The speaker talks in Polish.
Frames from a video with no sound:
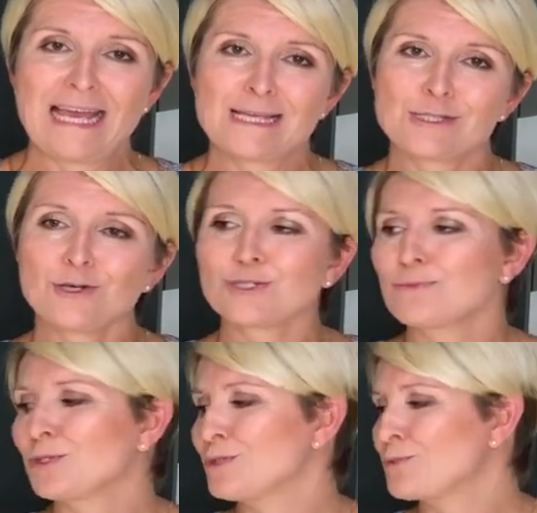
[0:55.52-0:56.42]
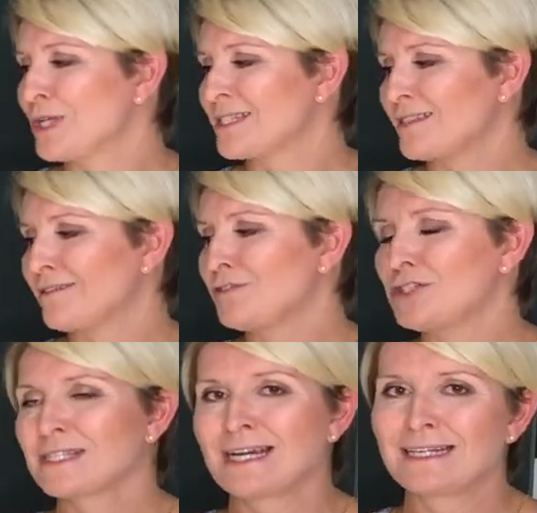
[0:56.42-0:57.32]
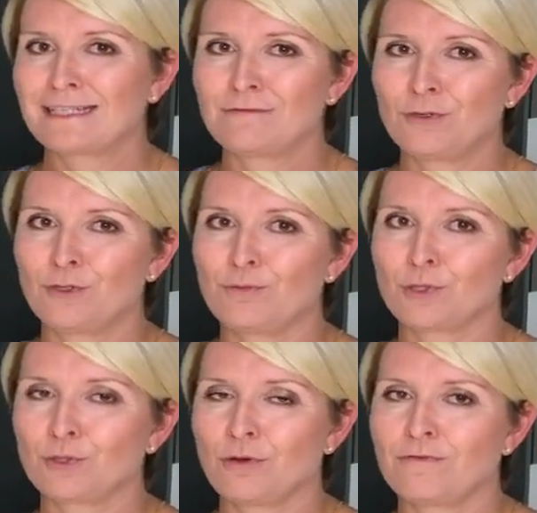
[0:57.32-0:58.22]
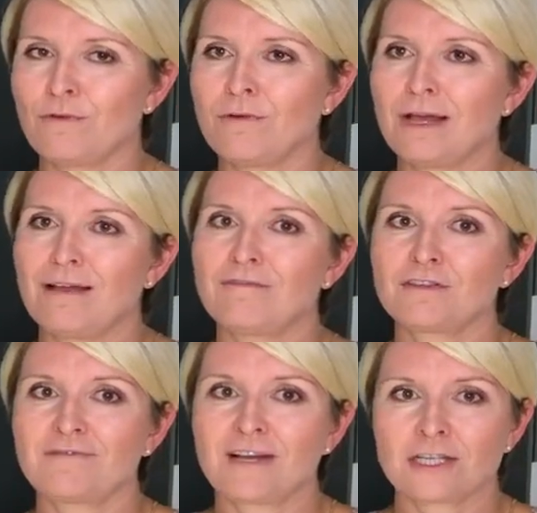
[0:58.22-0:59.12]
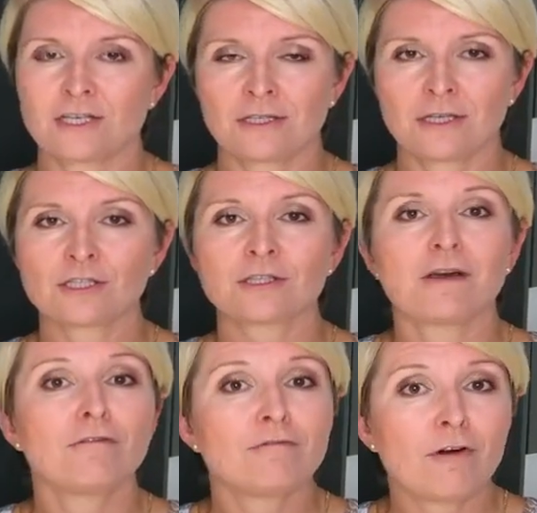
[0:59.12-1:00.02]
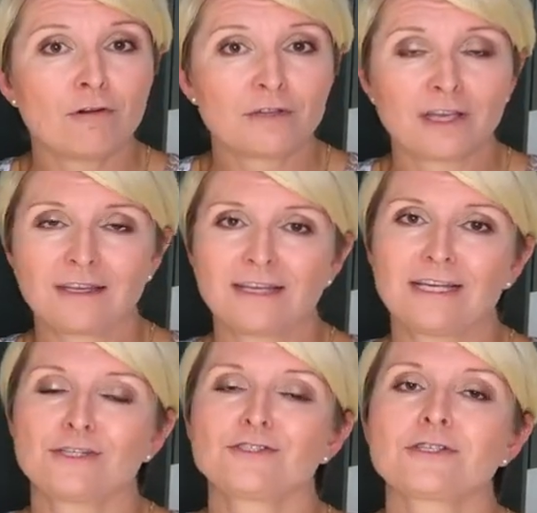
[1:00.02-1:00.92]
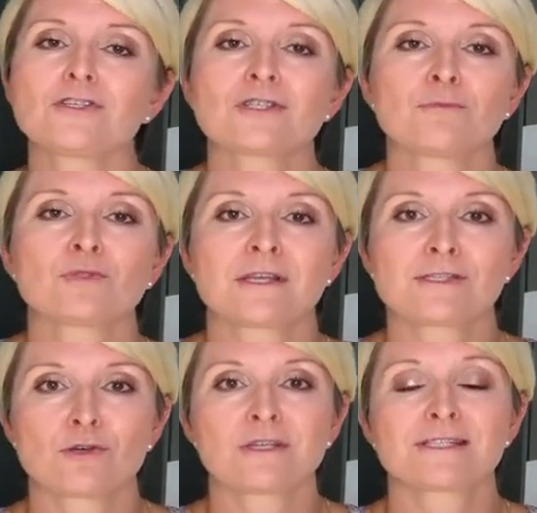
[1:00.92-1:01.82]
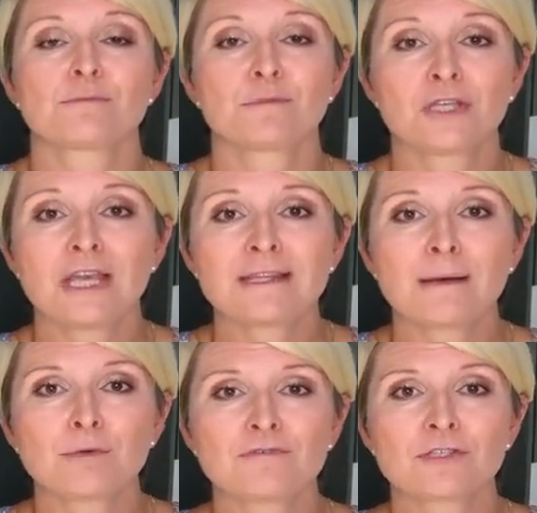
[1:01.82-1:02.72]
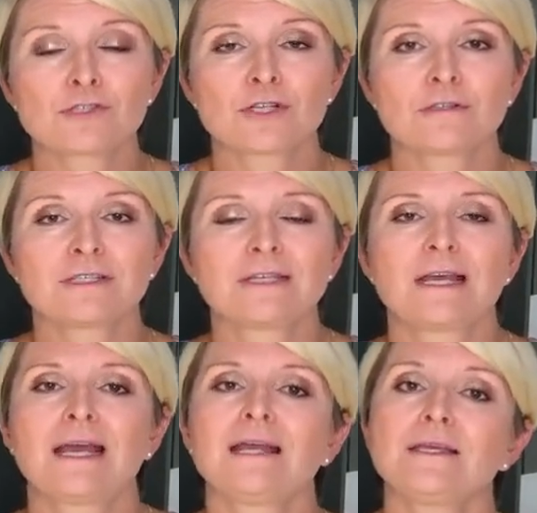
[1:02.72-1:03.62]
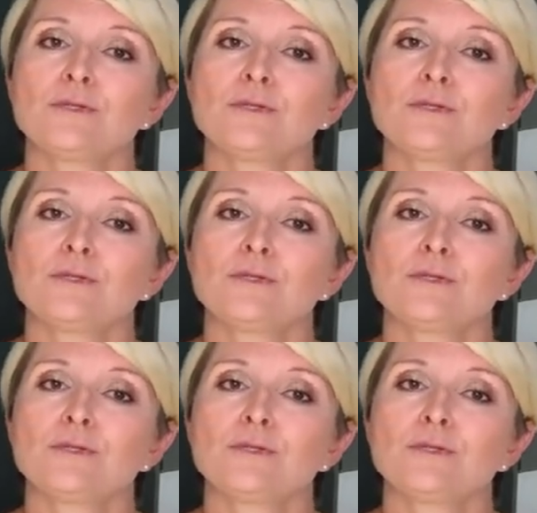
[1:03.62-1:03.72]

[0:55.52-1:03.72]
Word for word: Sok robiony przez wyciskarkę wolnoobrotową wytwarza się też wolniej, dzięki czemu ten sok jest mniej napowietrzony i